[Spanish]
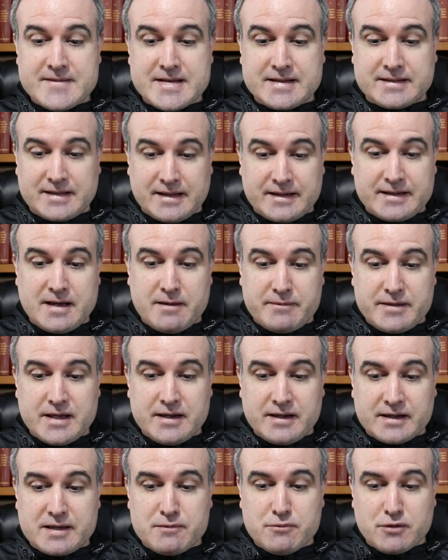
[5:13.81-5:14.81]
estaría
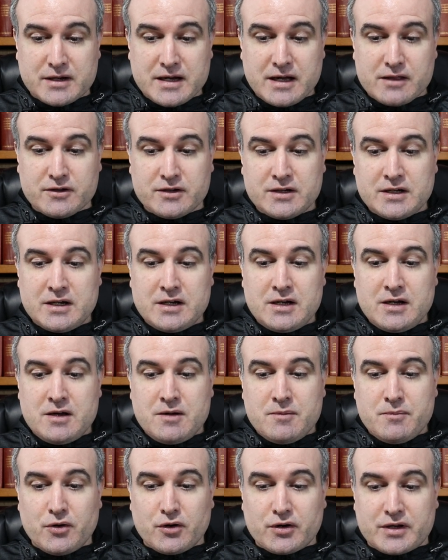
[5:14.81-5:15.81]
bien equivocado,
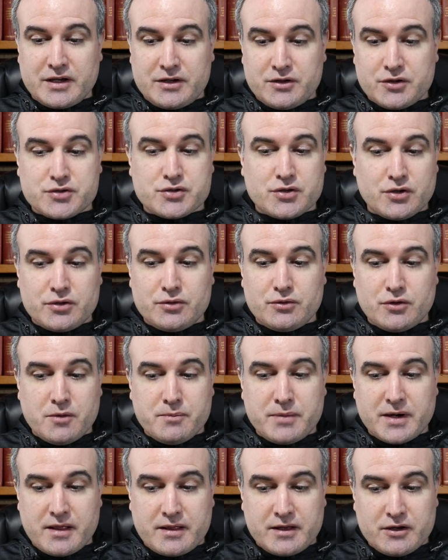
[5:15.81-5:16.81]
porque no soy un
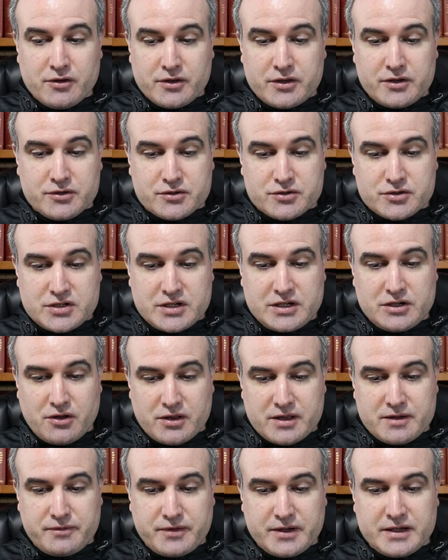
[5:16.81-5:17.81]
hombre de odio,
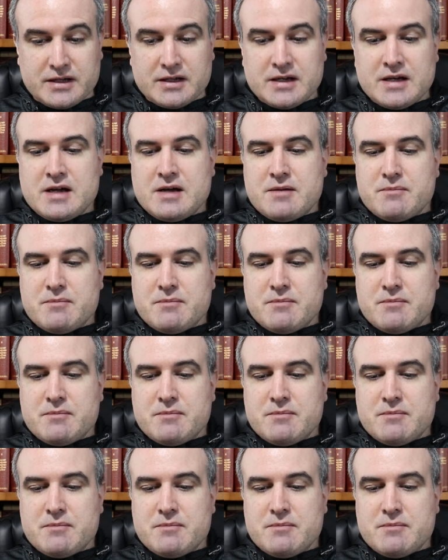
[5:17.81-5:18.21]
sino de fe.